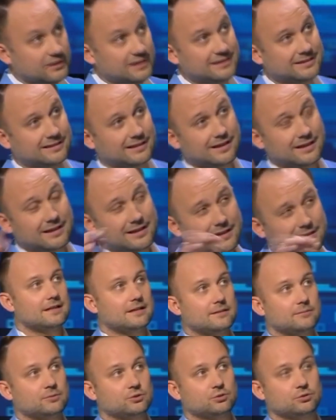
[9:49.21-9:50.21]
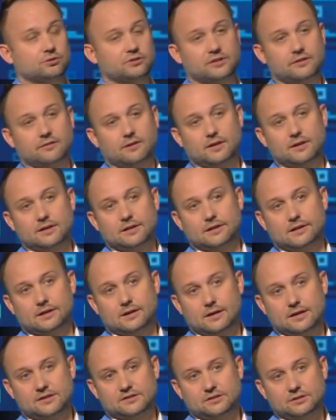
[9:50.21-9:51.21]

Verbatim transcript: окончательно. Э, и мы тут заговорили о